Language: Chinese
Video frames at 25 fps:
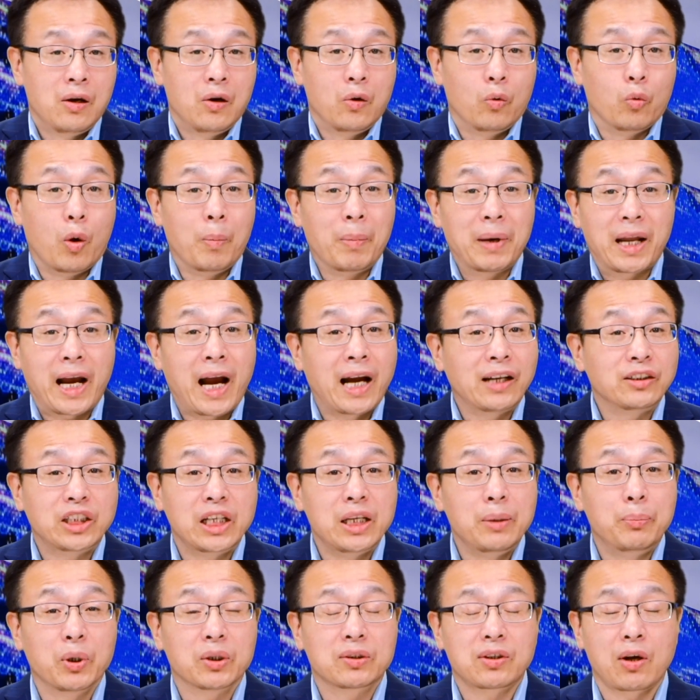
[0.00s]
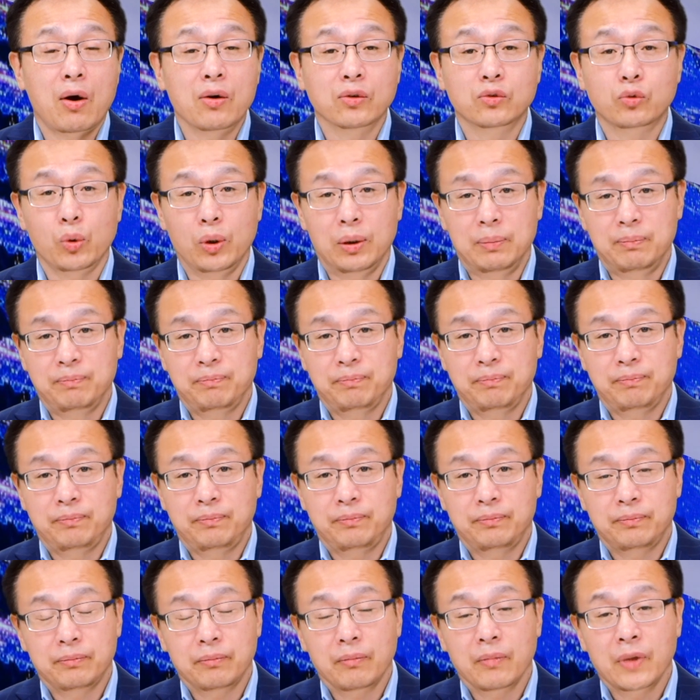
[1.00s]
我们来看这一波操作：
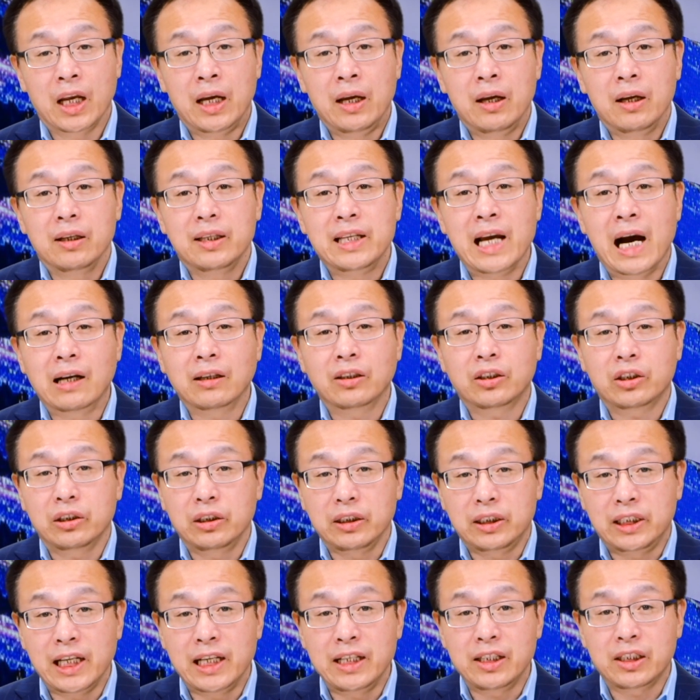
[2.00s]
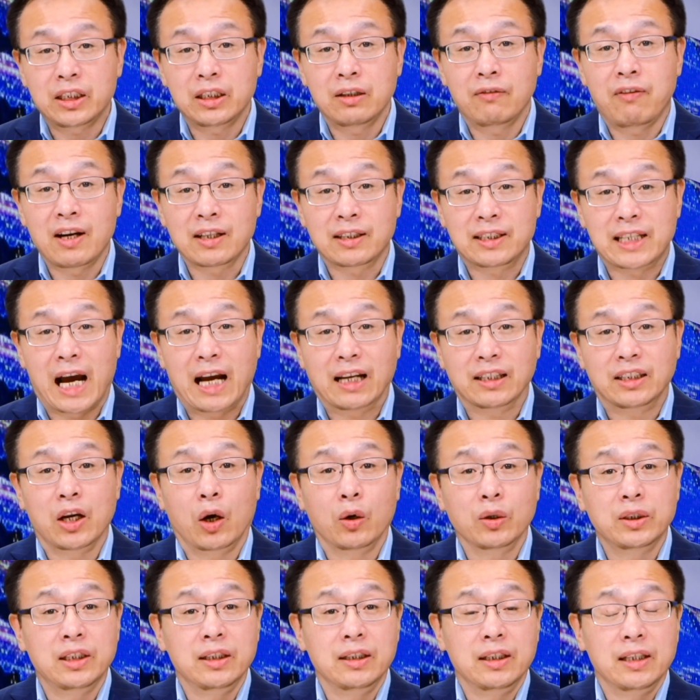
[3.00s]
央视先释放假
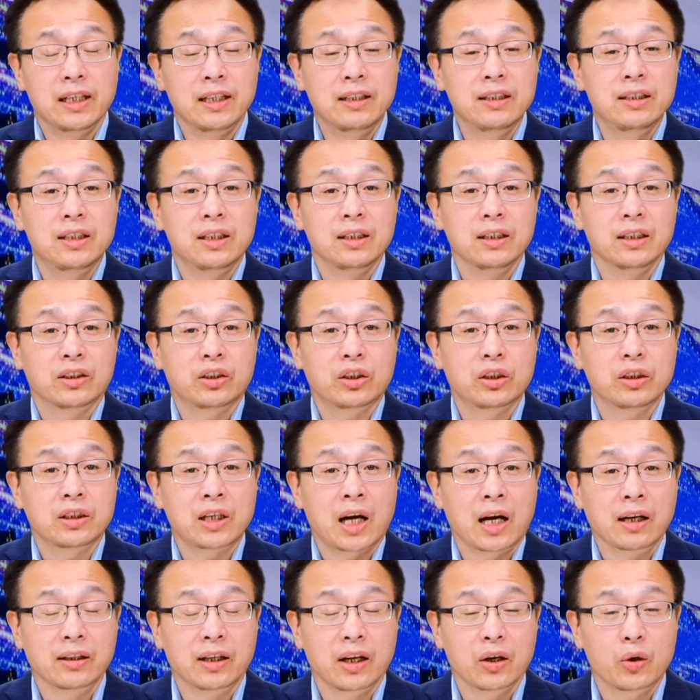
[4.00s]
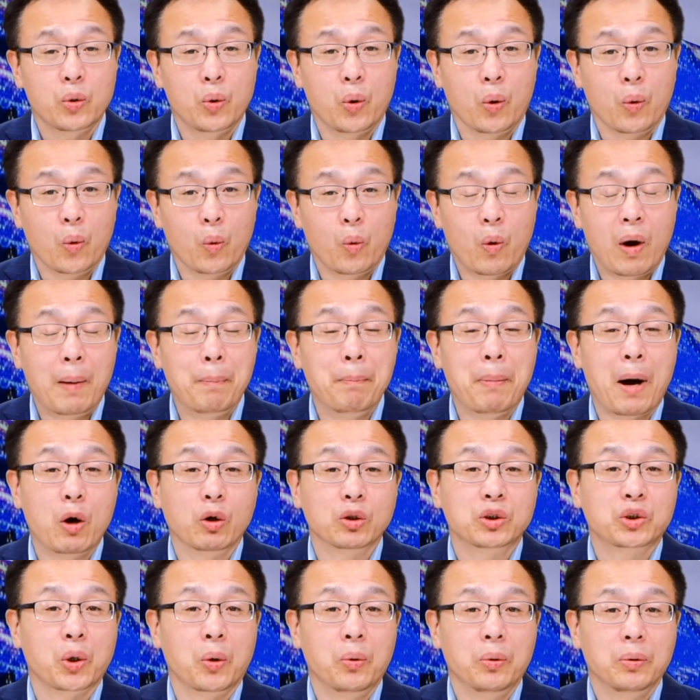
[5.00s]
消息，引起市场的恐慌抛
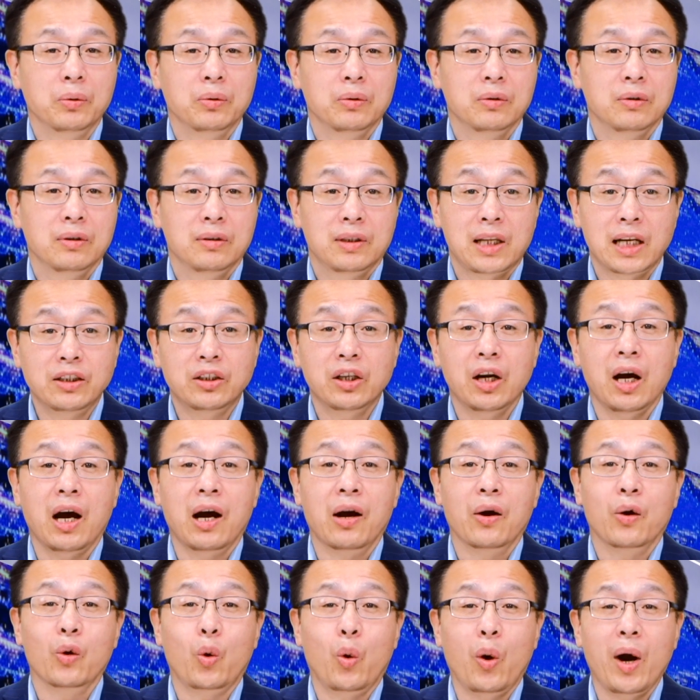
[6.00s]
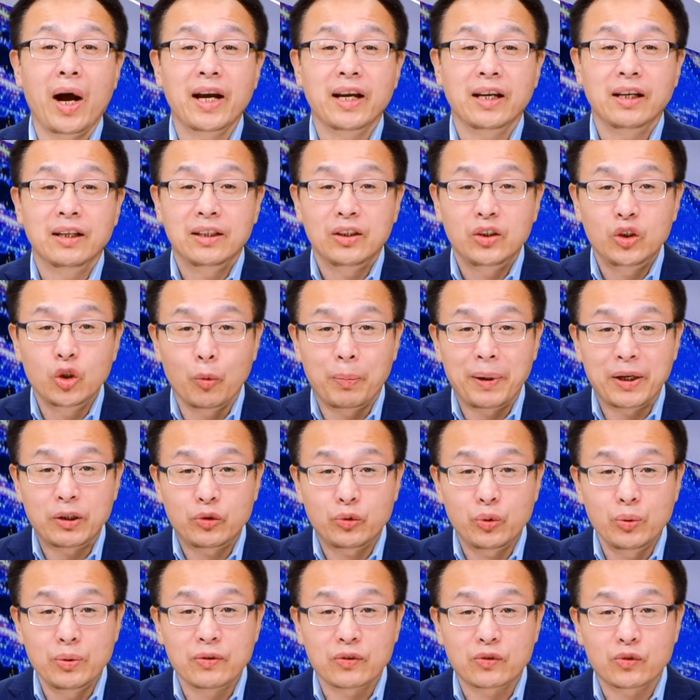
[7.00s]
售，但是很快又被
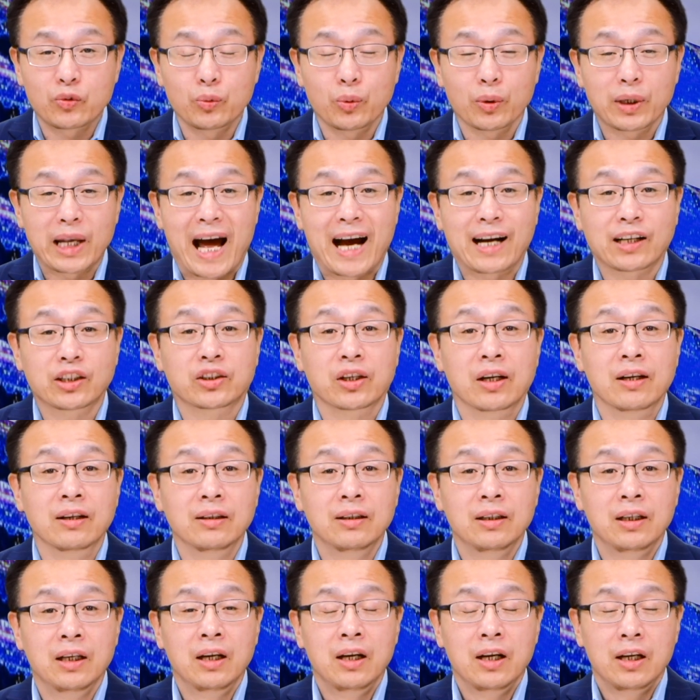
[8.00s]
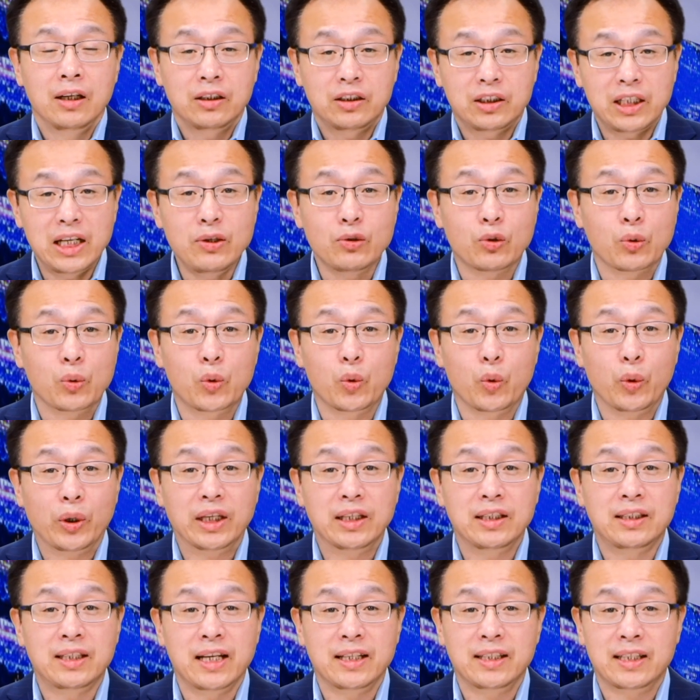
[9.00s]
迅速拉升。这种诡
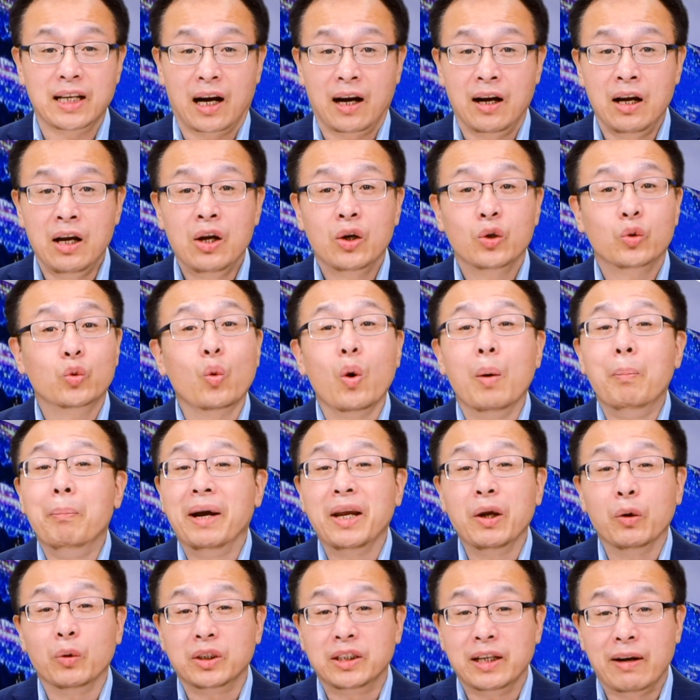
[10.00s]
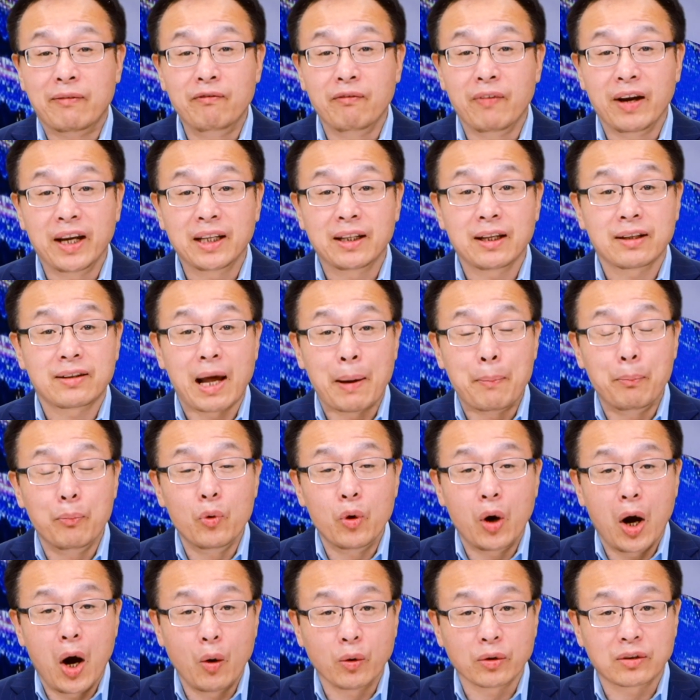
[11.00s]
异现象，如果没有人为的在
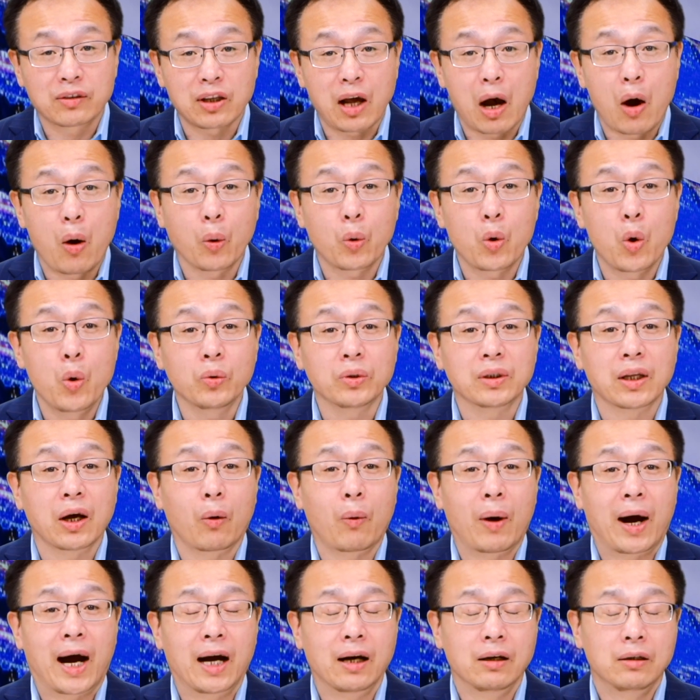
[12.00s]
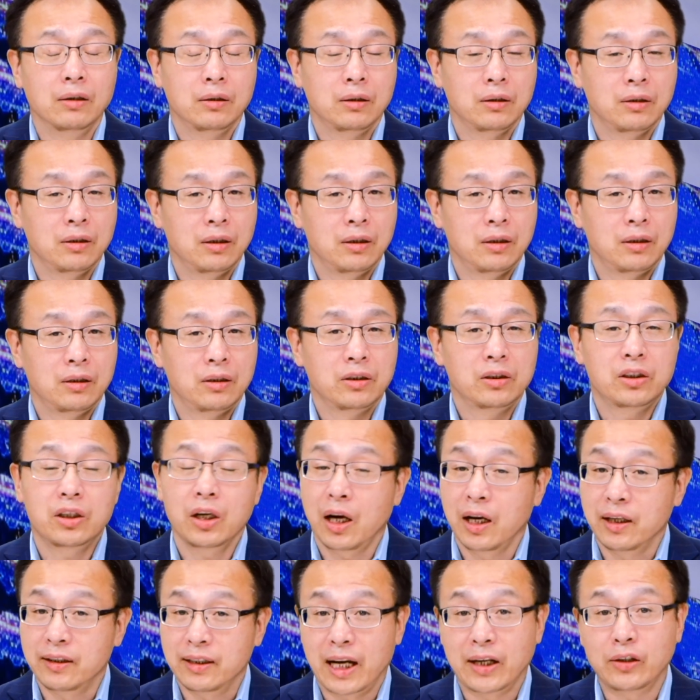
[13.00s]
幕后操控的话，是
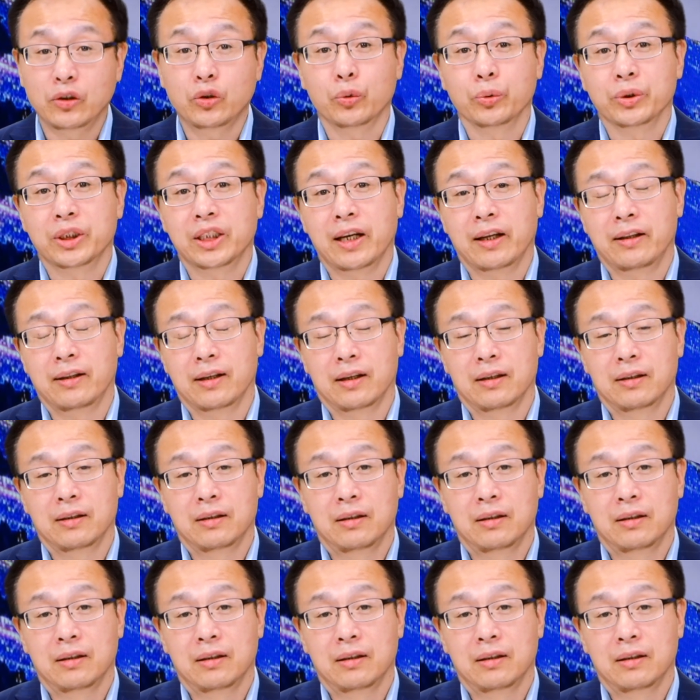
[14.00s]
很难出现的。